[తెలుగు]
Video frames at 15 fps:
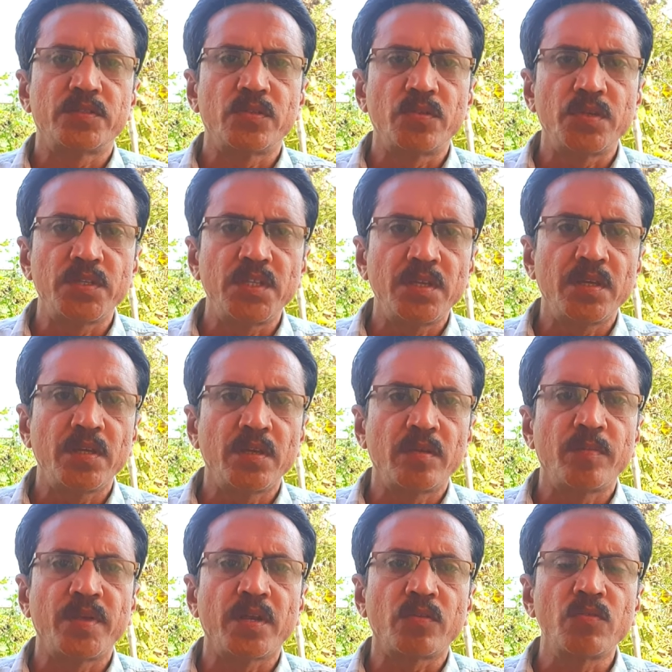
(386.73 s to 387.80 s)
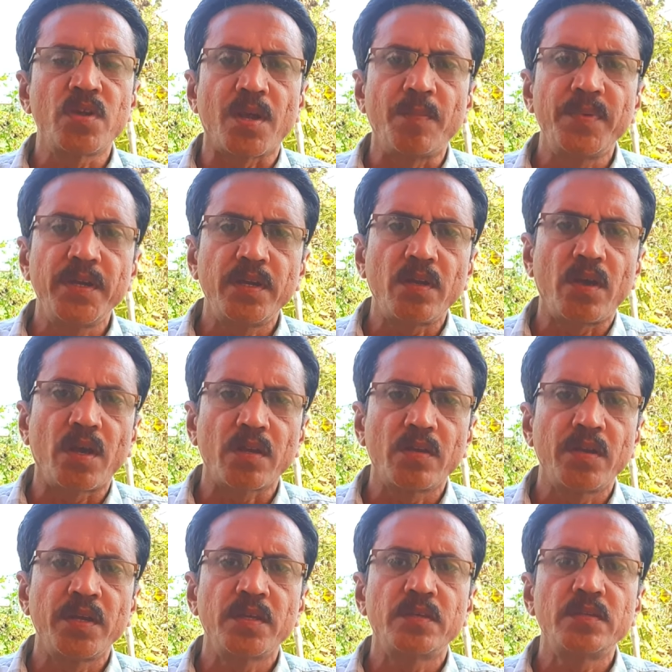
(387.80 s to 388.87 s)
సో ఇది మనకు కంప్లీట్
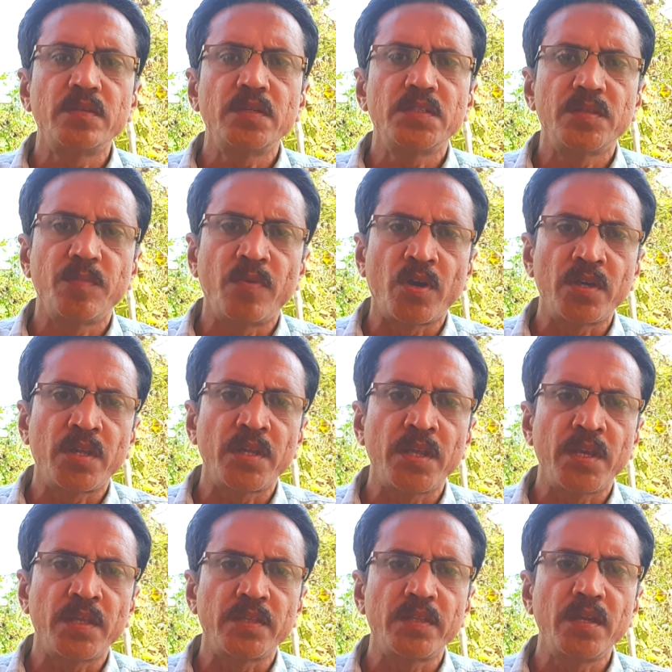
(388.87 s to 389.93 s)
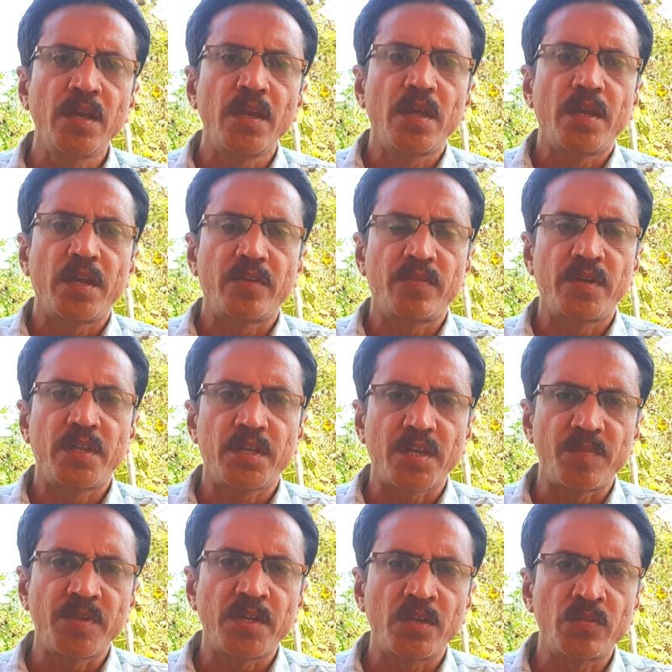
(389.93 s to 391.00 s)
ఆర్గానిక్ ఇది బాటనీ అనేది ఎటువంటి
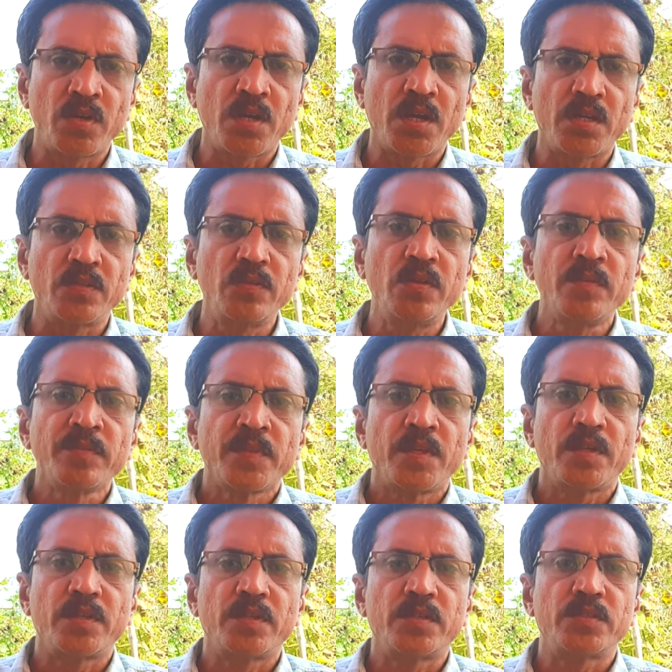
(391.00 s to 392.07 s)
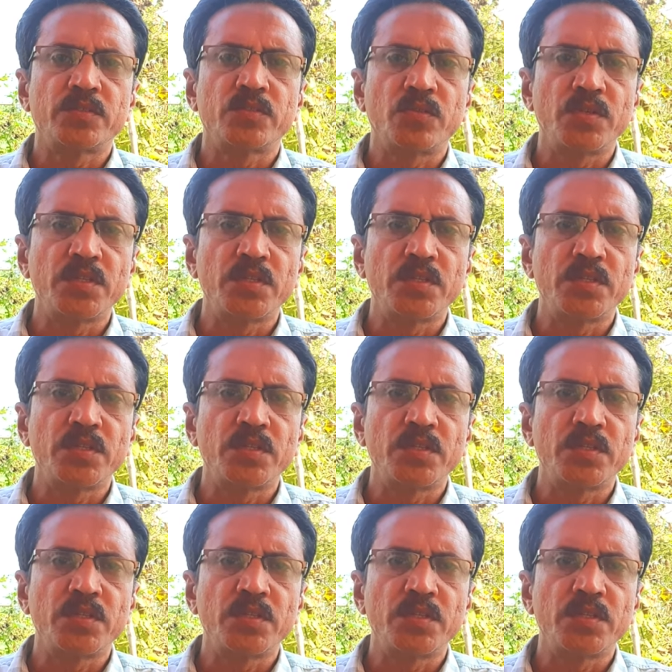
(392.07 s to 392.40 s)
కెమికల్ కూడా కాదు సో